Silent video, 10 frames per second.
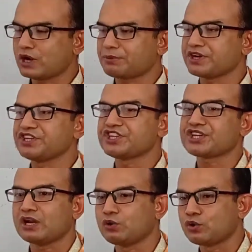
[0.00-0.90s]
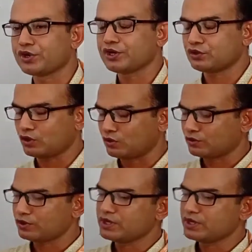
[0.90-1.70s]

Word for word: আমরা ইঞ্জিন চালু করি তখন